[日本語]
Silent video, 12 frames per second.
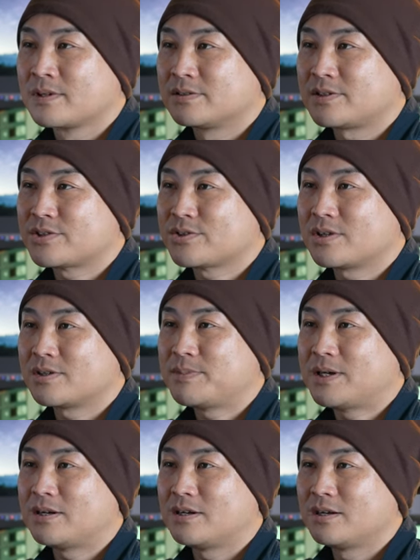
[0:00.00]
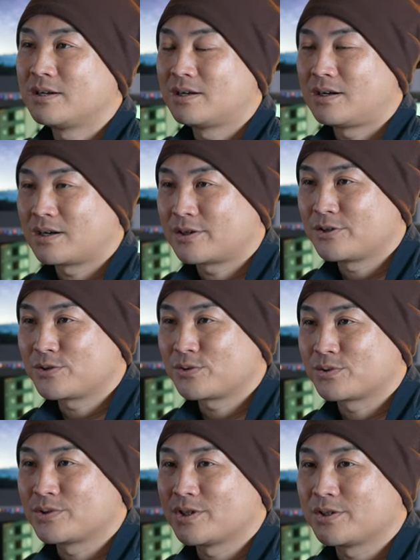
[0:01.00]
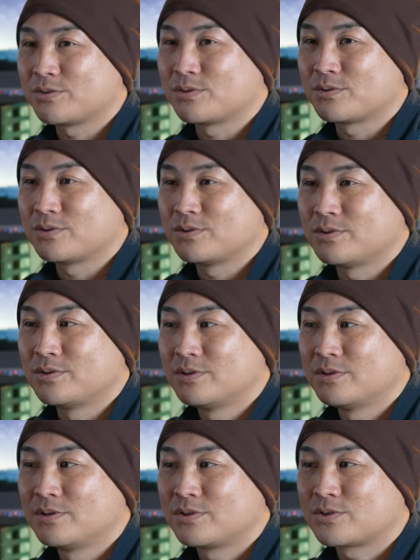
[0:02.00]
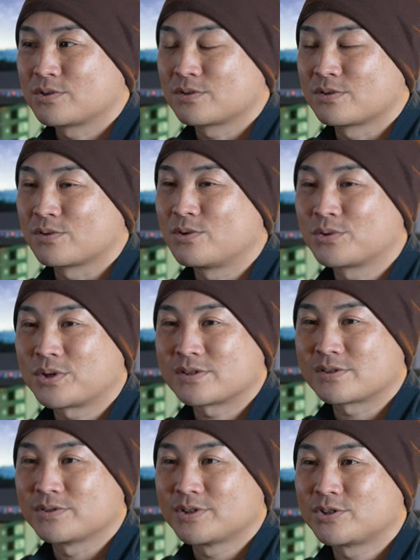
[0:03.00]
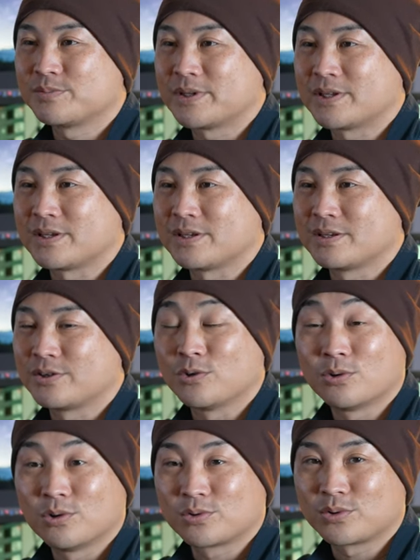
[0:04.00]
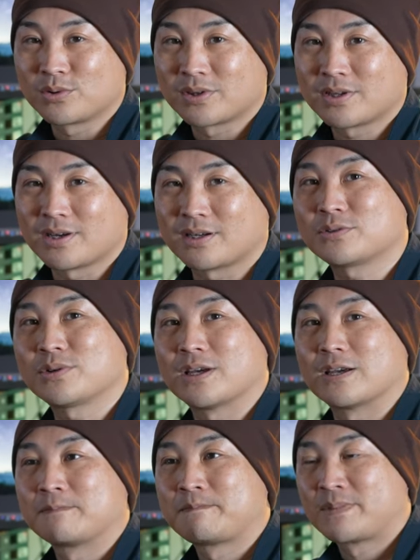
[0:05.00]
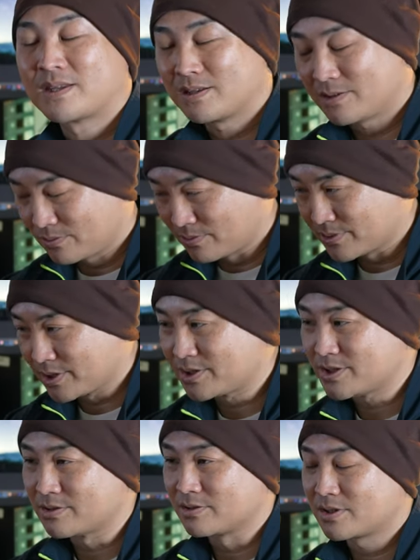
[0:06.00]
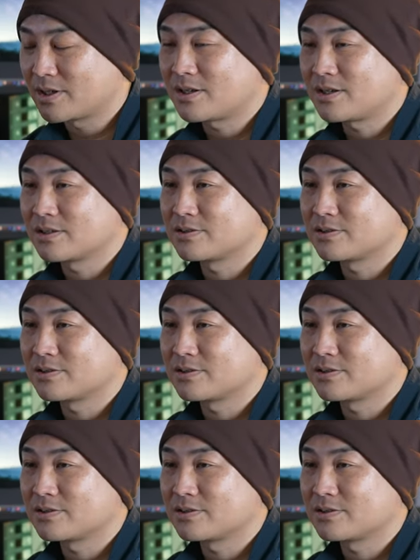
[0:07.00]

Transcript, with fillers: 最初からまあ明るいところと暗いところとちょっとそのコントラストを低めで両方取って後で色をいじる柄